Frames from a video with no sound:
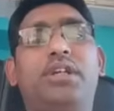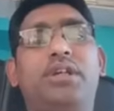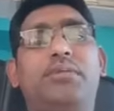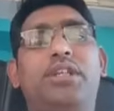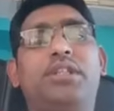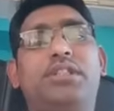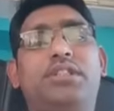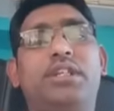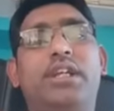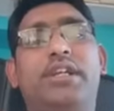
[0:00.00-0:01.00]
करके बताएं इसका
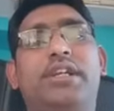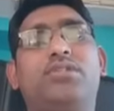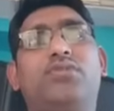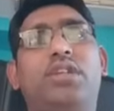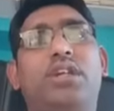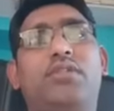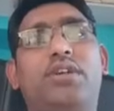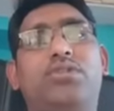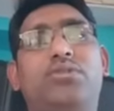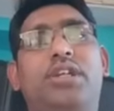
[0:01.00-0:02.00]
सही राइट आंसर क्या
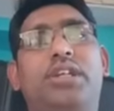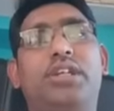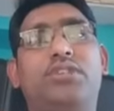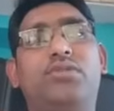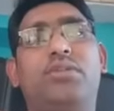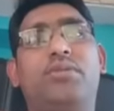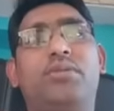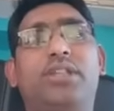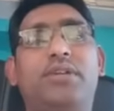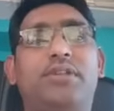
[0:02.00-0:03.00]
होगा जो भी राइट आंसर हमें
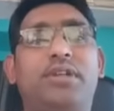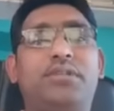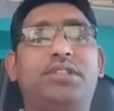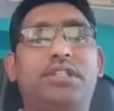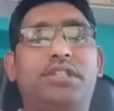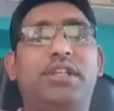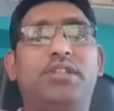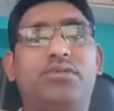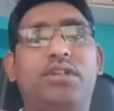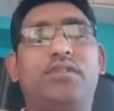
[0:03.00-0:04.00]
बताएं फटाफट इसका सही
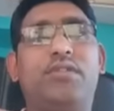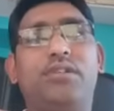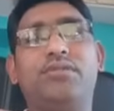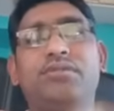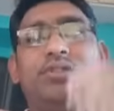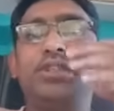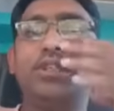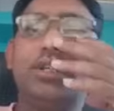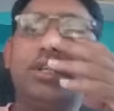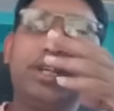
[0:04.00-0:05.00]
आंसर क्या होगा
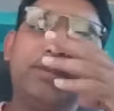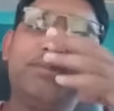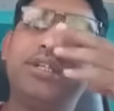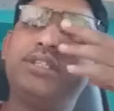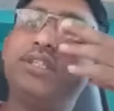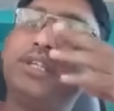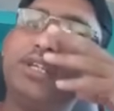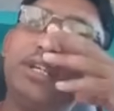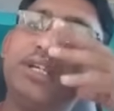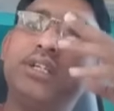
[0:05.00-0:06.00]
ए बेस है
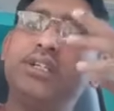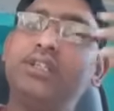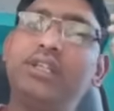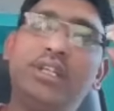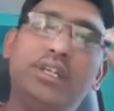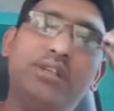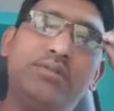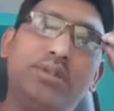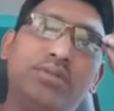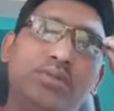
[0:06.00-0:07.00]
या द
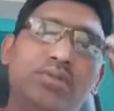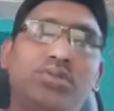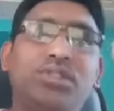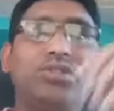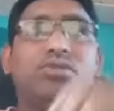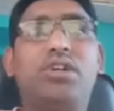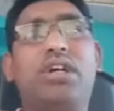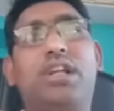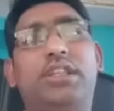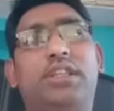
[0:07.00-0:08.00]
निम्नलिखित में कौन सा जोड़ा
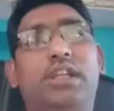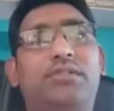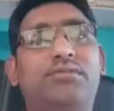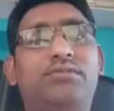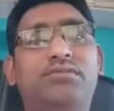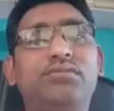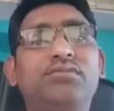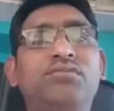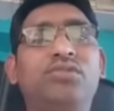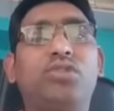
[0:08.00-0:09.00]
गलत है
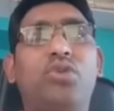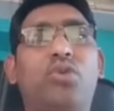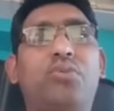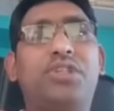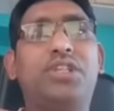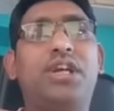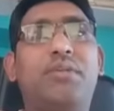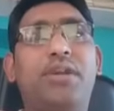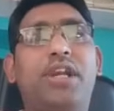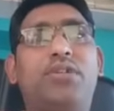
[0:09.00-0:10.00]
तो ऑप्शन
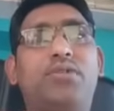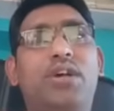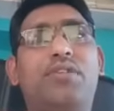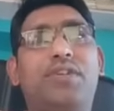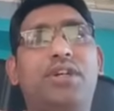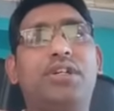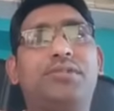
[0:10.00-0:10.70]
यहाँ पर राइट होगा आपका